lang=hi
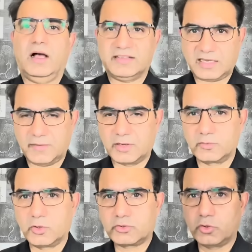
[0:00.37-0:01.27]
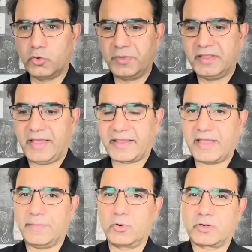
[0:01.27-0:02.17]
असलम दोस्तों उम्मीद है कि
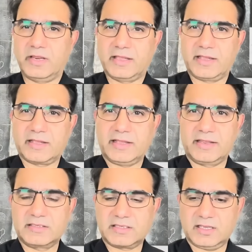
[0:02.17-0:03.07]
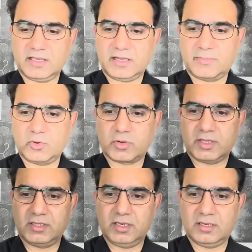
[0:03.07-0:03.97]
आप लोग ठीक हैं खैरियत से हैं आप लोगों
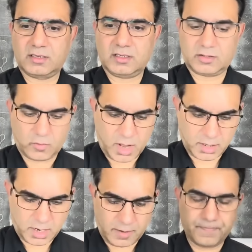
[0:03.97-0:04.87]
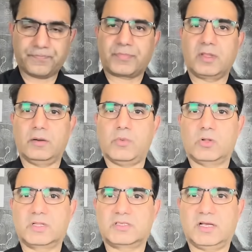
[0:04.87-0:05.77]
का दिन इतवार का
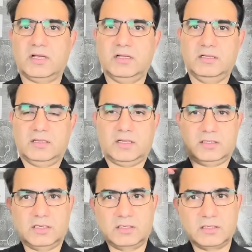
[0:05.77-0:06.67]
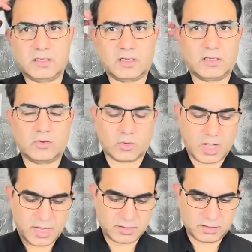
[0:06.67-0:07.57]
बहुत अच्छा दिन
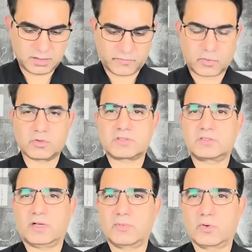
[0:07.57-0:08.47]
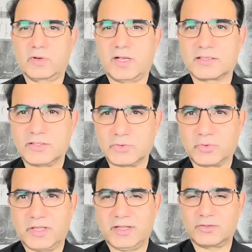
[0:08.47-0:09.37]
होगा आज ऑफ कोर्स आप लोगों ने आज की
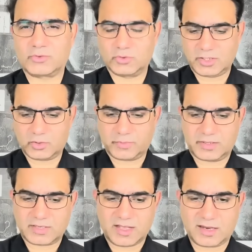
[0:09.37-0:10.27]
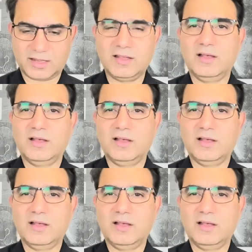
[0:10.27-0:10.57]
छुट्टी है तो छुट्टी तो फिर जाहिर है